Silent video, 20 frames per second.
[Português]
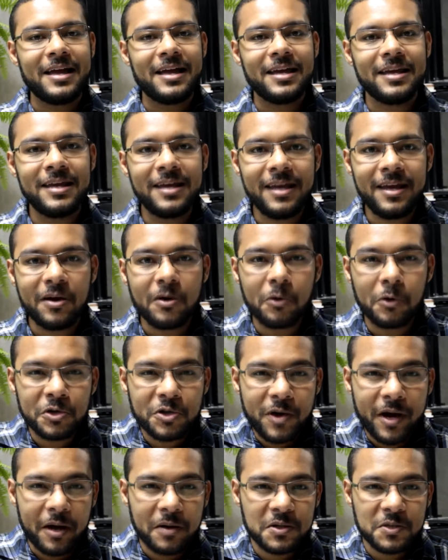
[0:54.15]
e hoje
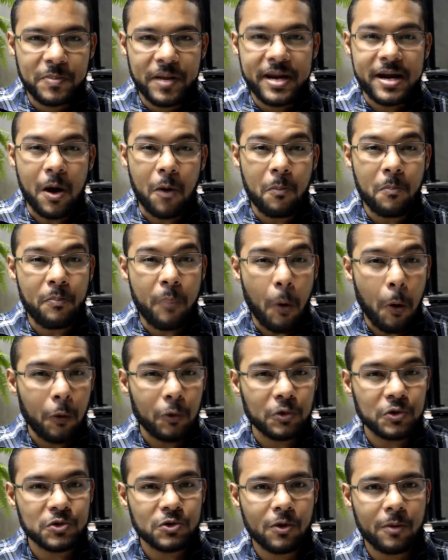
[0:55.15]
eu quero explicar um
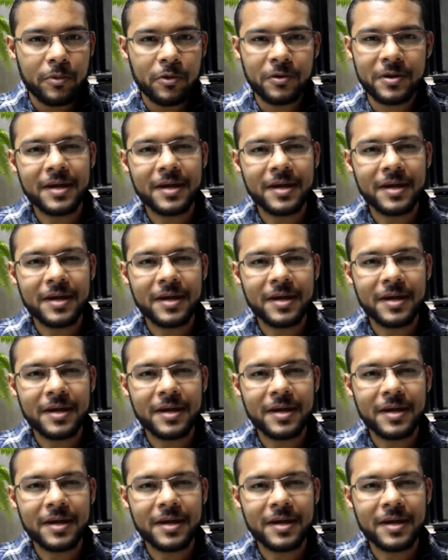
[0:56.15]
pouco sobre o